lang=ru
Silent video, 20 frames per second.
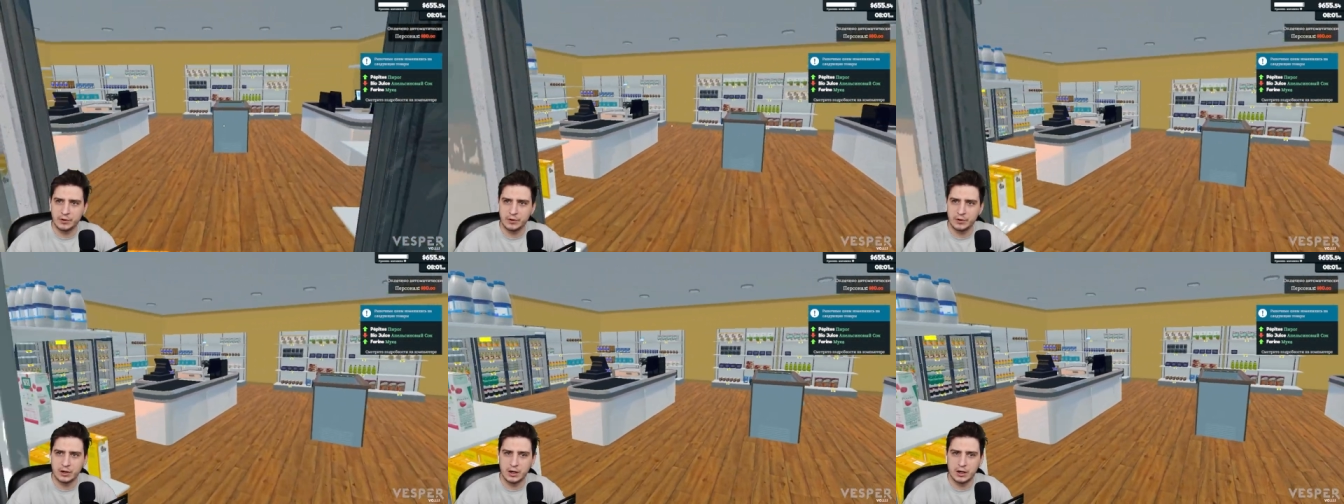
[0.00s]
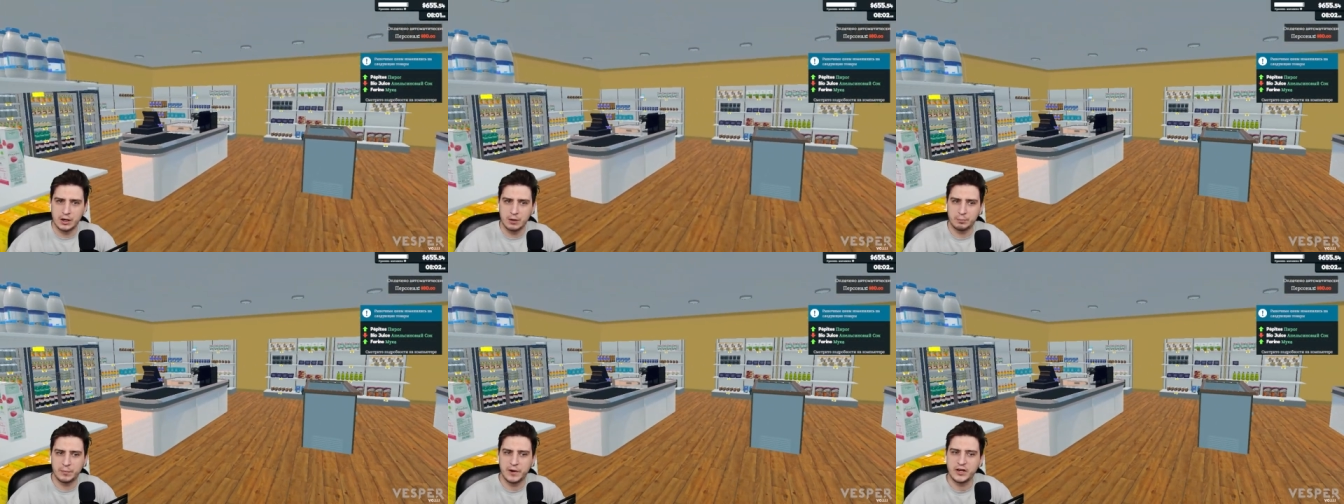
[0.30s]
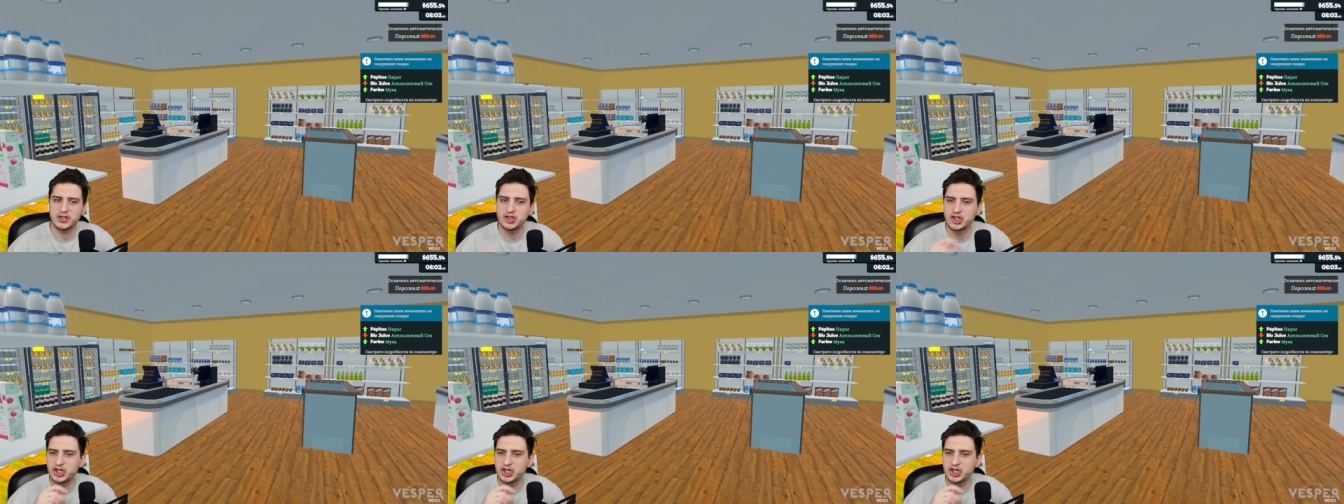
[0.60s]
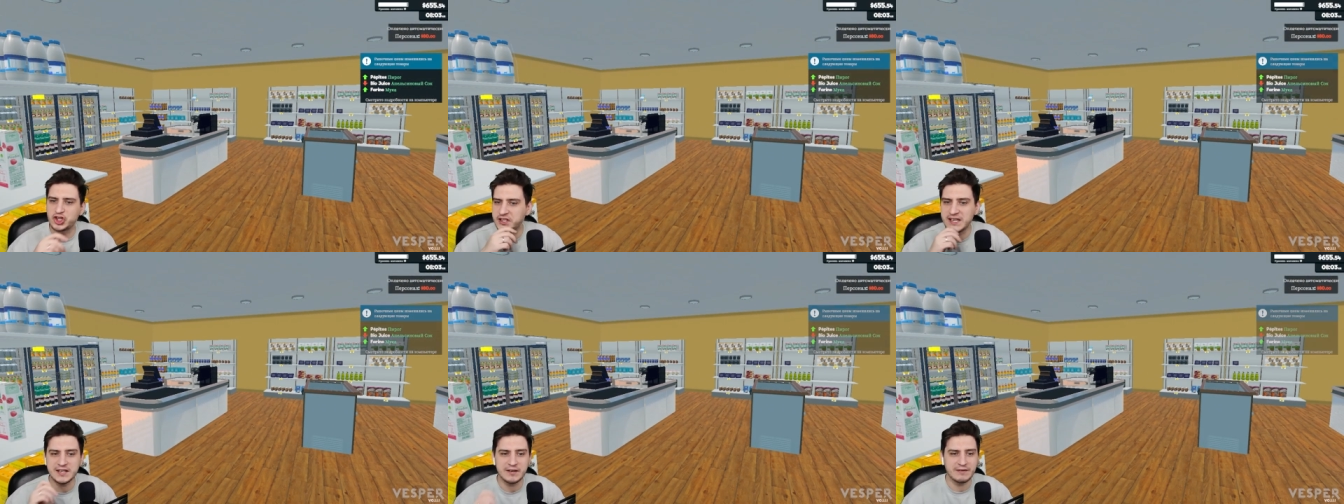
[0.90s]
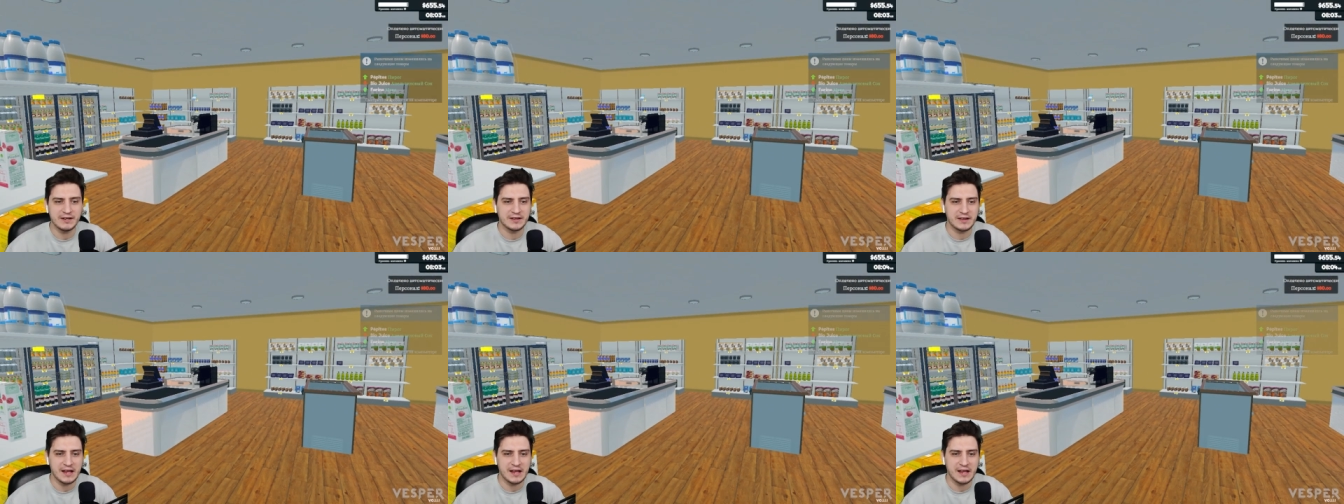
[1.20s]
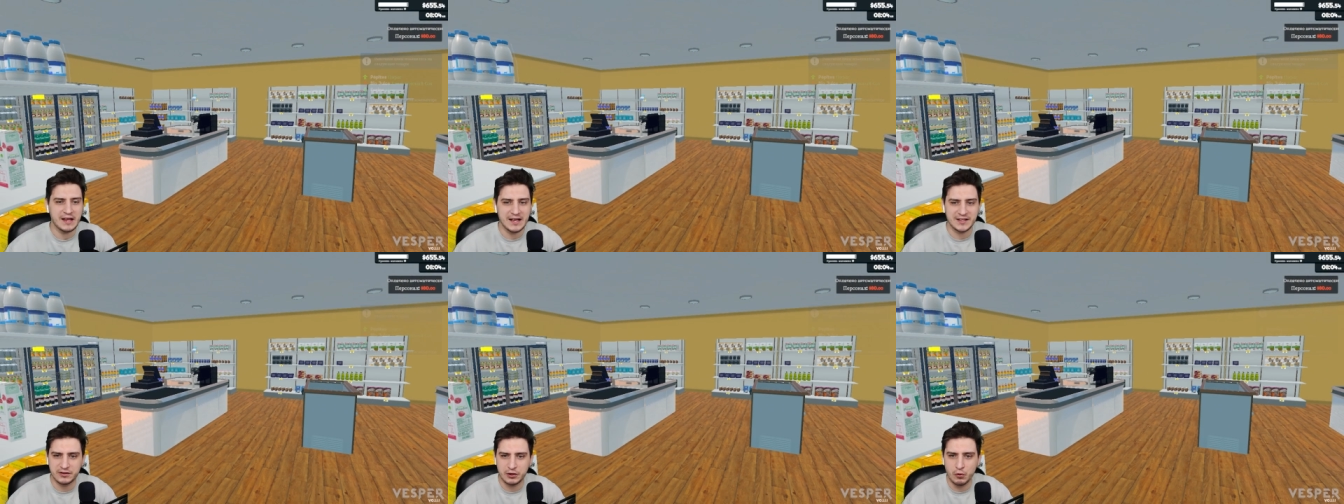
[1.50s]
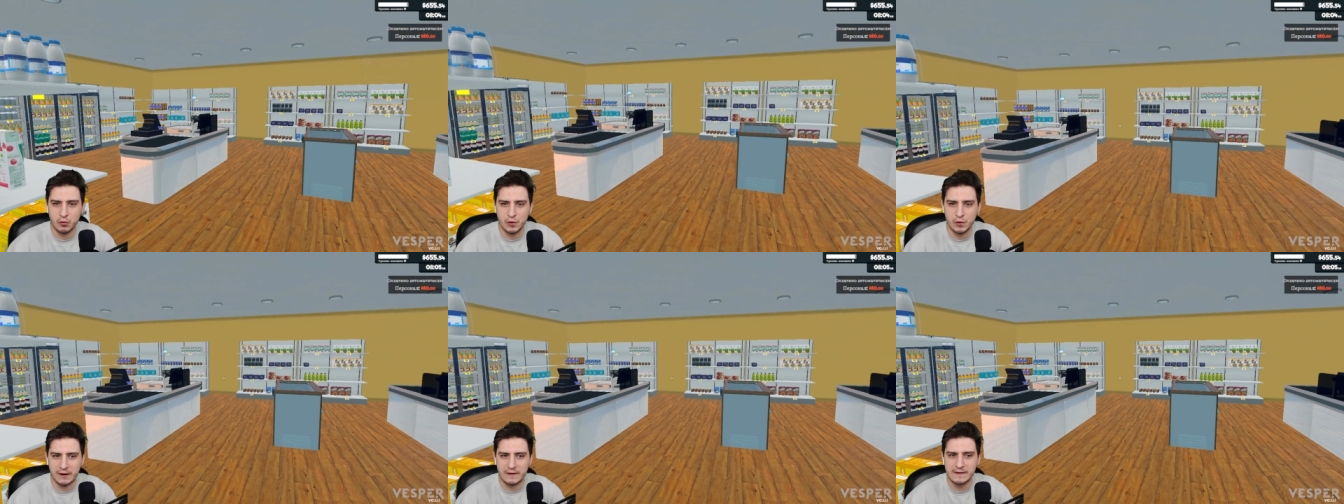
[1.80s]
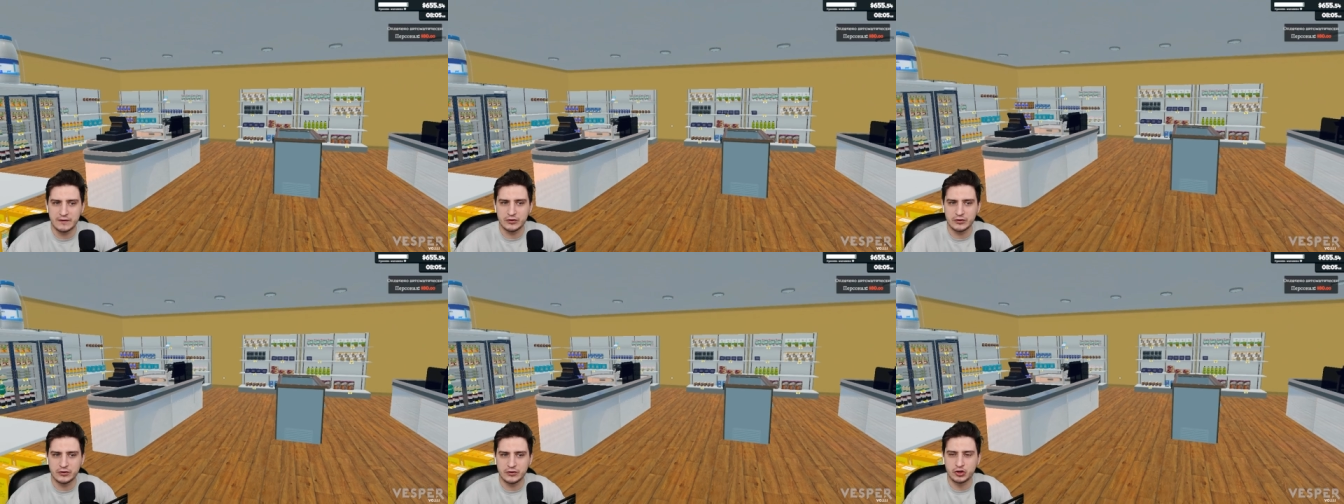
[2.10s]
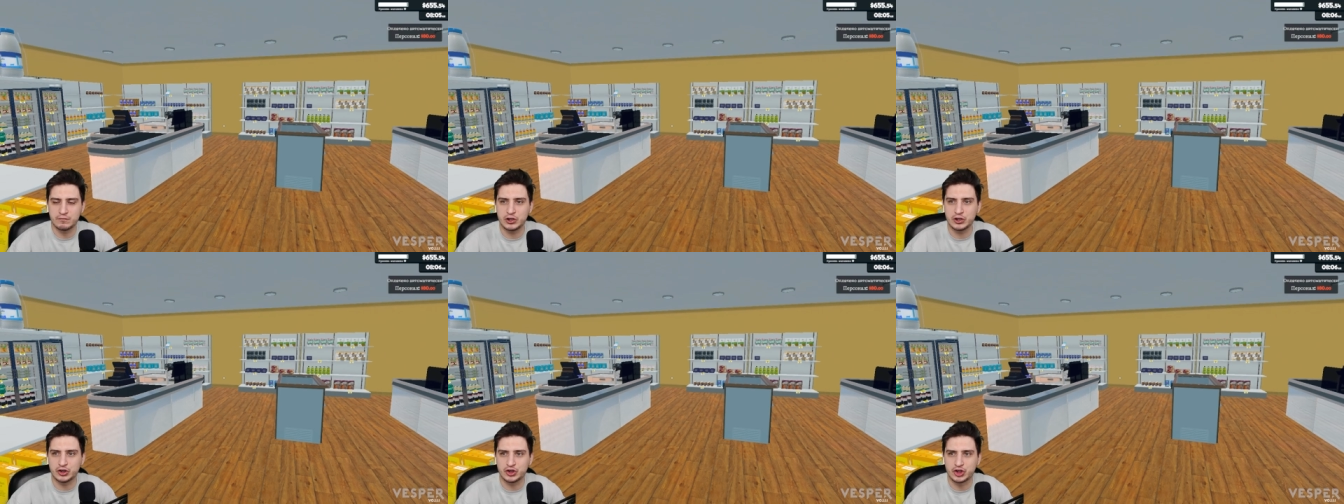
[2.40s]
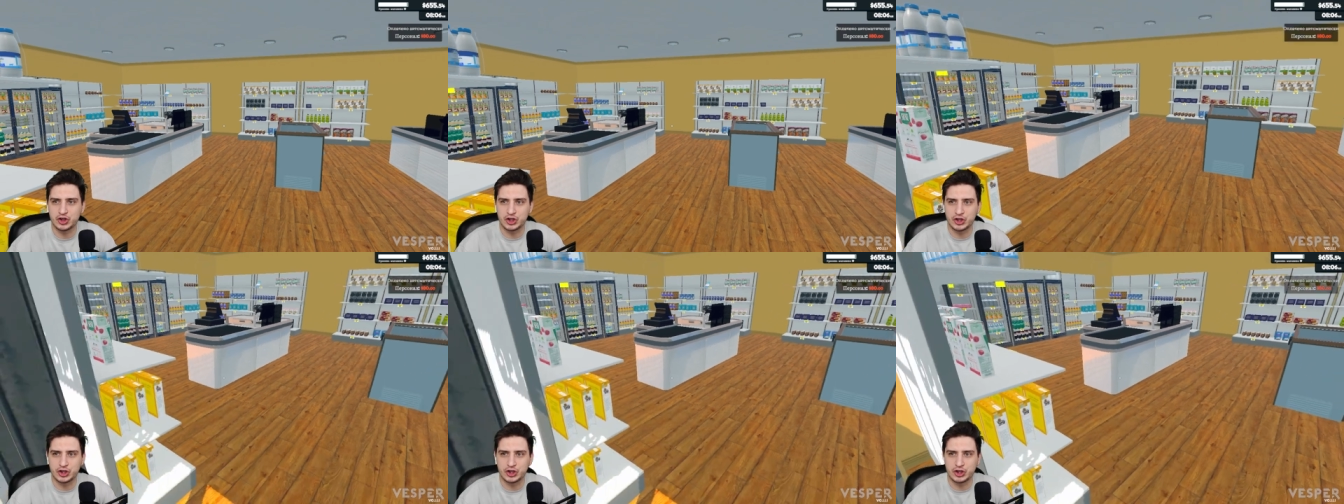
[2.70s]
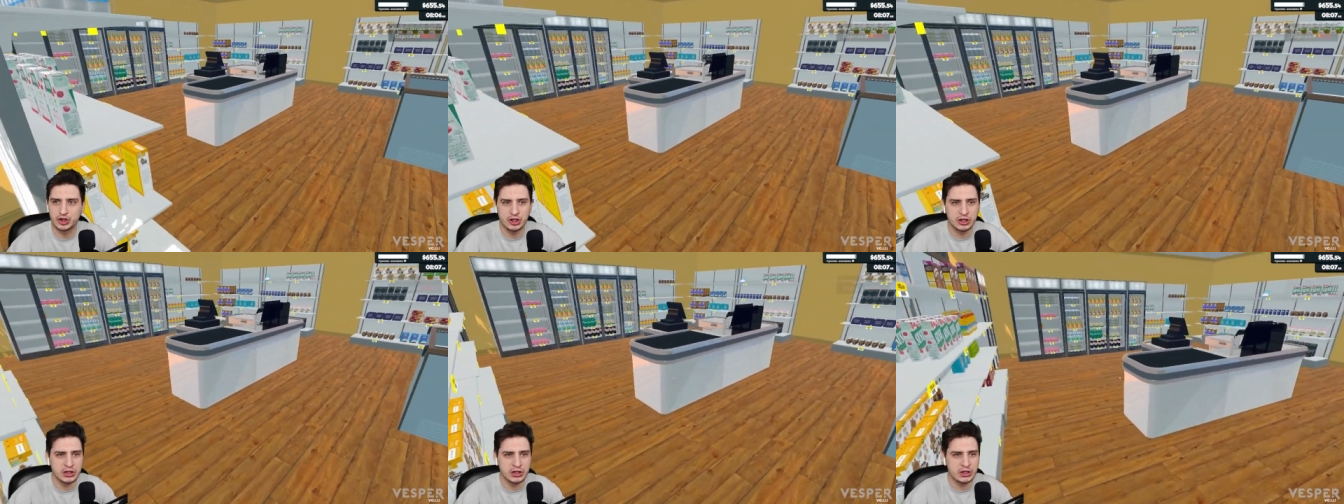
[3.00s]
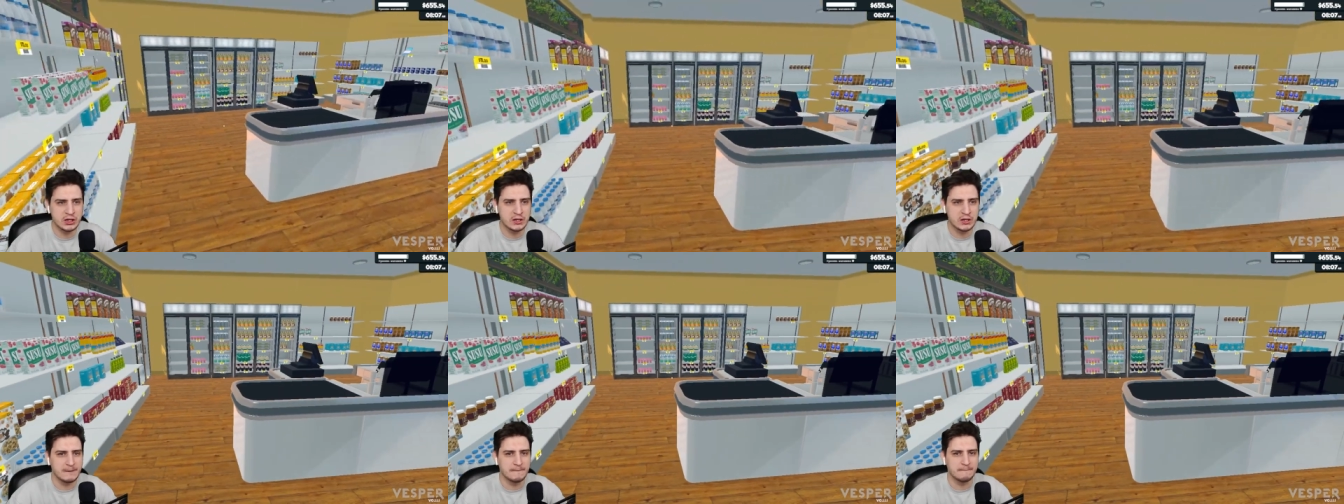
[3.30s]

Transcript: А, почти 19 уровень. Почти.